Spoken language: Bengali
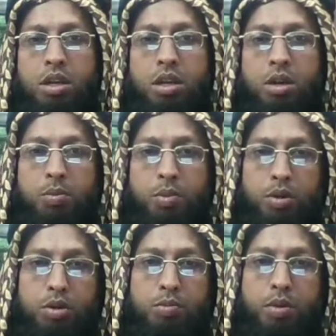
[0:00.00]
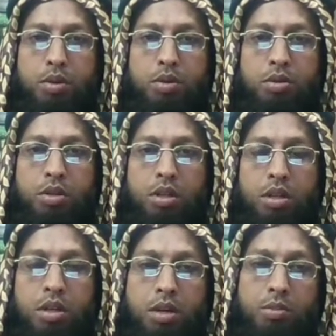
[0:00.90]
প্রথম পদ্ধতি
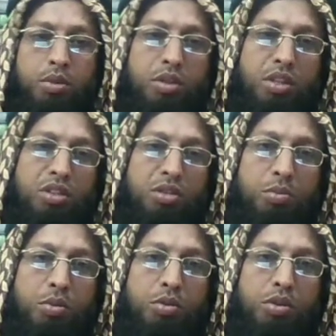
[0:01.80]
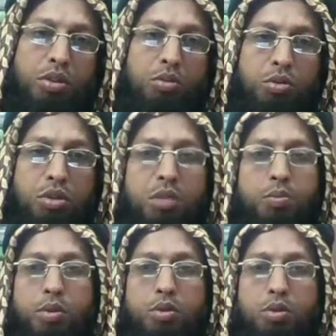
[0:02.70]
এবং দ্বিতীয় পদ্ধতি দুইটি
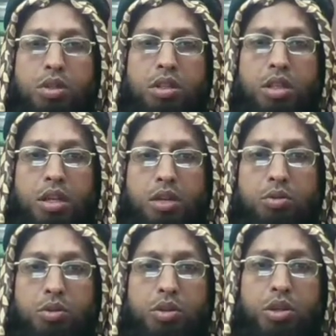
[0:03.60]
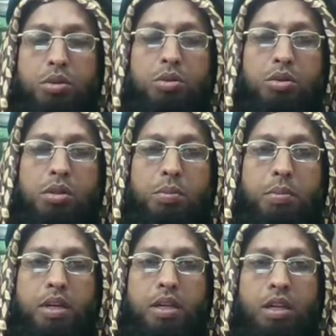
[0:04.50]
পদ্ধতি তারা অনুসরণ করতে
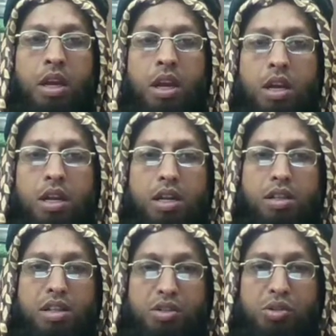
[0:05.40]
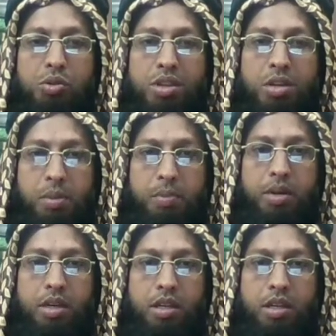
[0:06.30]
পারে কাতার সোজার ব্যাপারে